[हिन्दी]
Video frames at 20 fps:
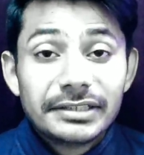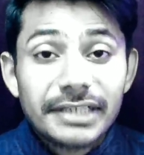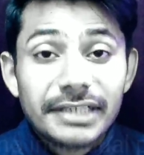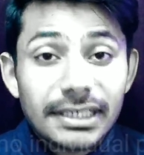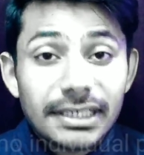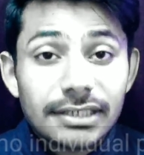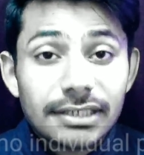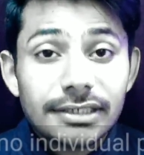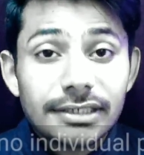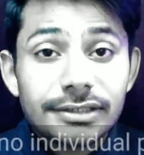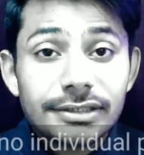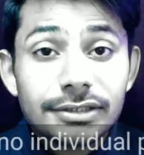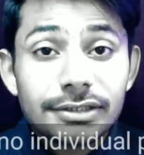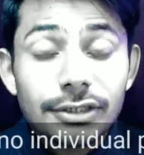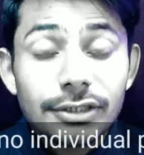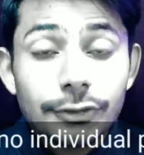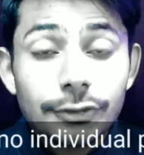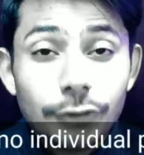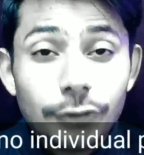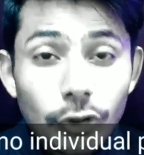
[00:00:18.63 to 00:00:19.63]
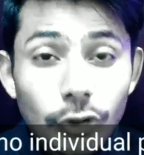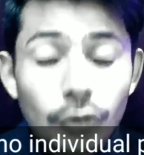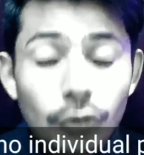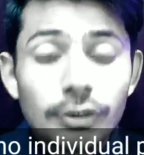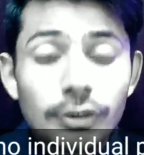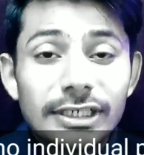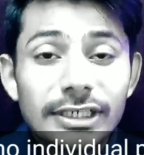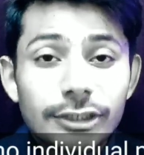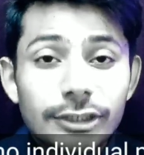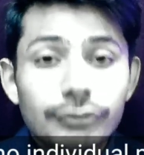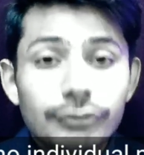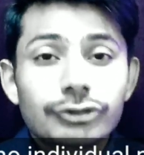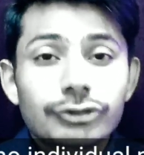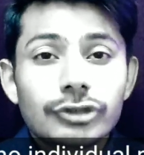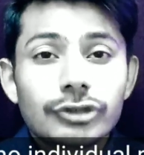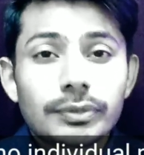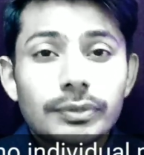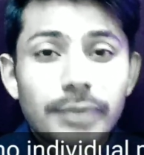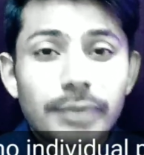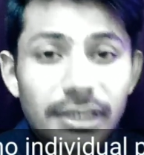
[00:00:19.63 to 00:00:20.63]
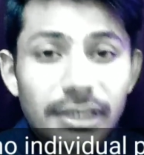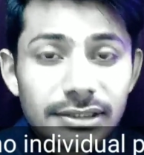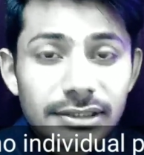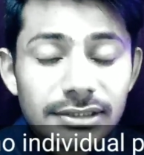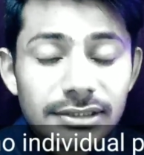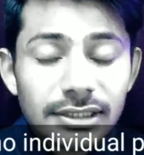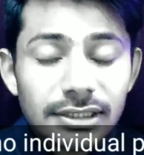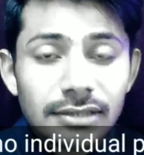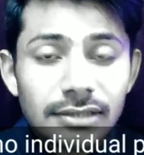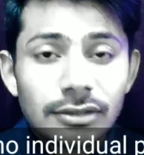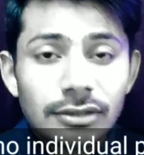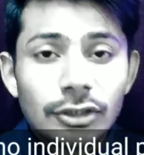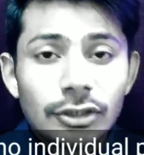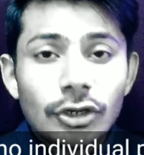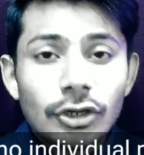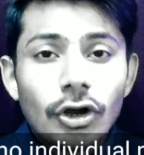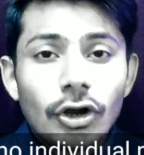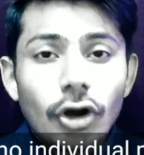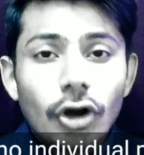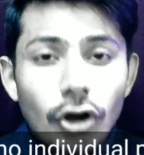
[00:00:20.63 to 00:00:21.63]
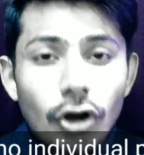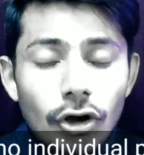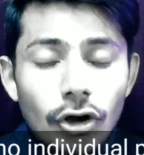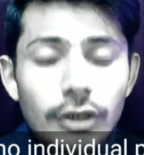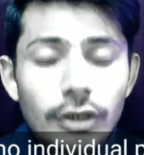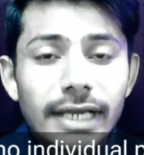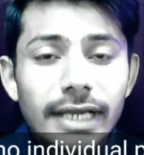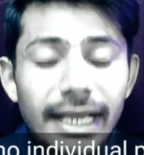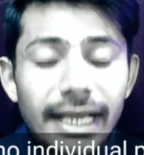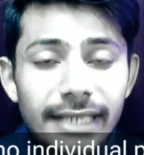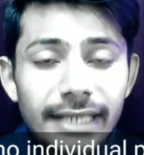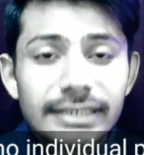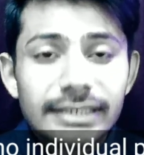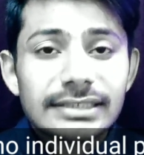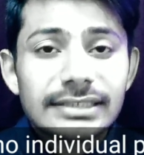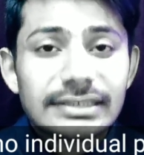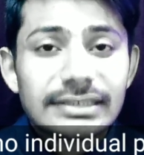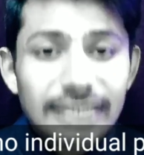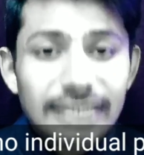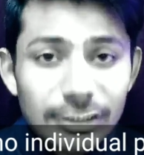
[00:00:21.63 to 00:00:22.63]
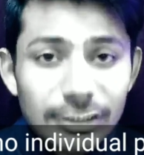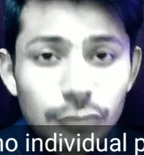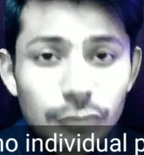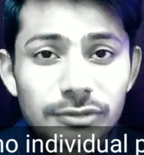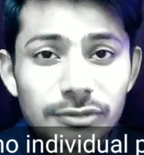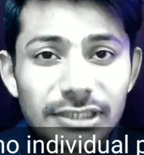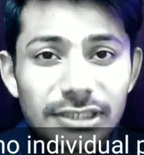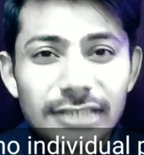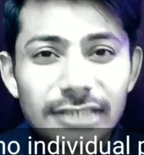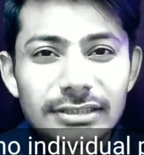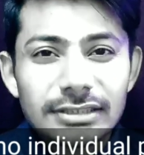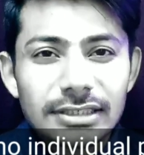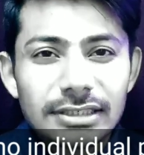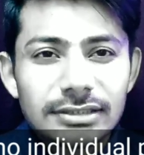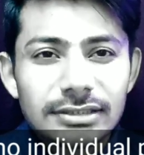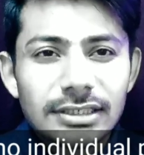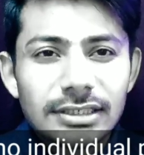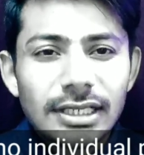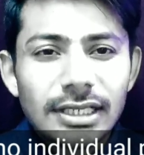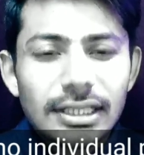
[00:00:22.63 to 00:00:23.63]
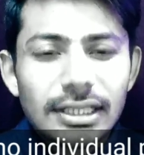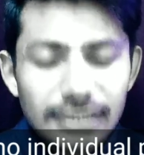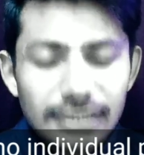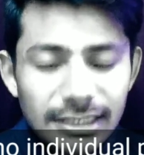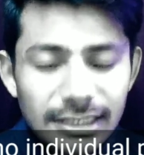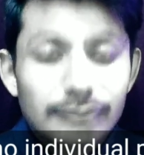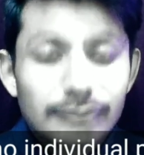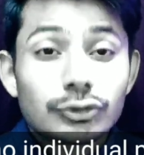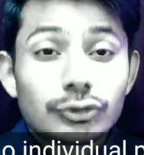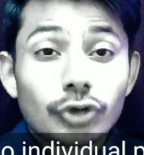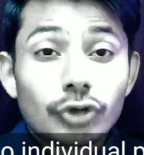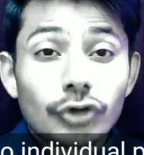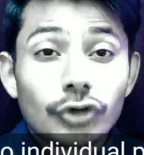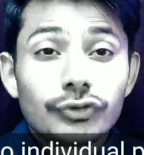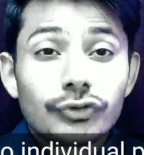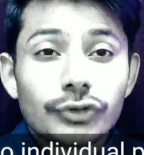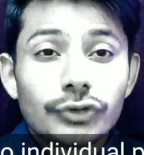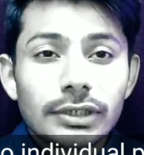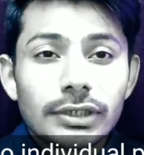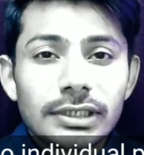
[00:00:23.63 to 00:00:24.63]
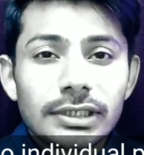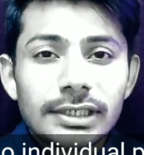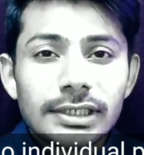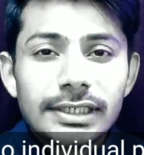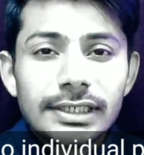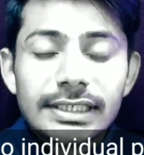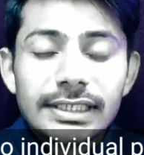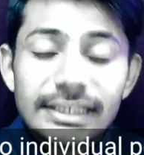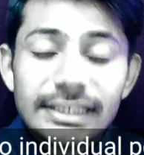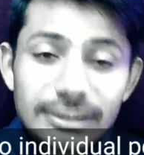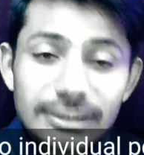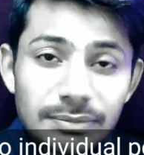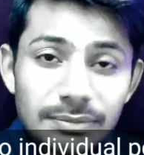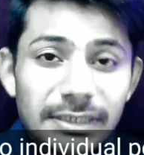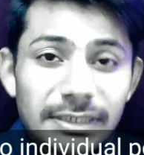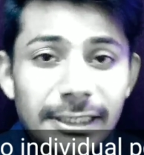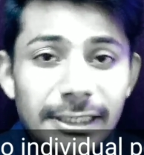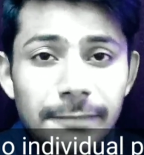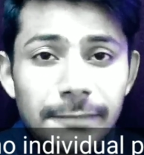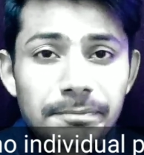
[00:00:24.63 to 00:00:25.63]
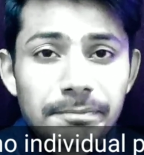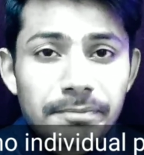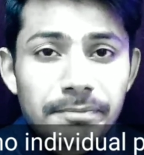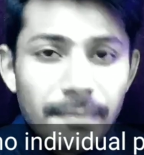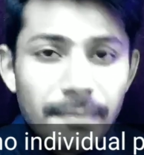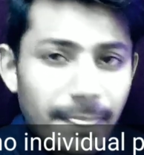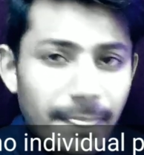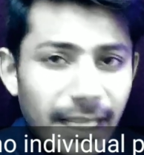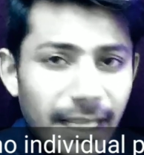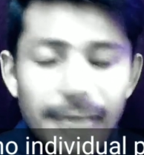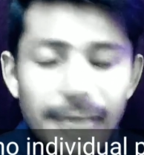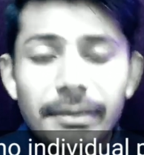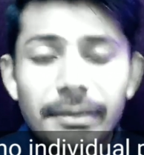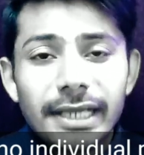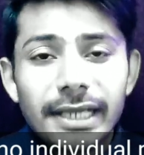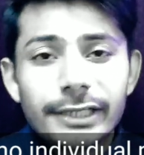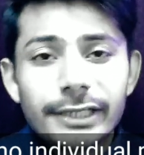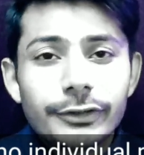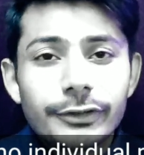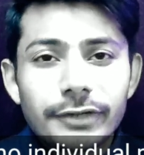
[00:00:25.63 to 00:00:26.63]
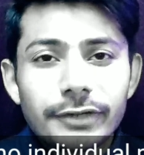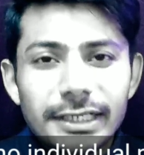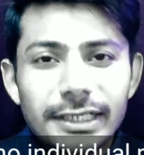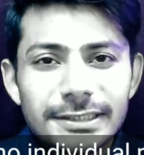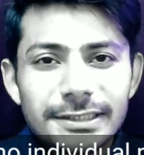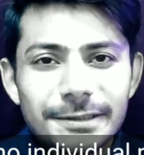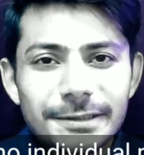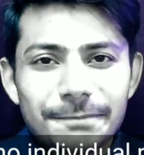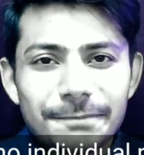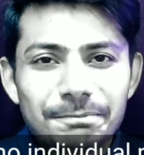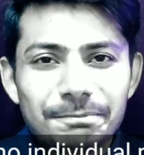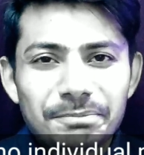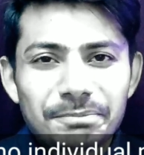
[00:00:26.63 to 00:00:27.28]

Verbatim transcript: देर इज नो इंडिविजुअल पर्सन और एनी सर्कमस्टेंसेज दैट आई एम सोरफुल इट्स मी एंड माई इग्नोरेंस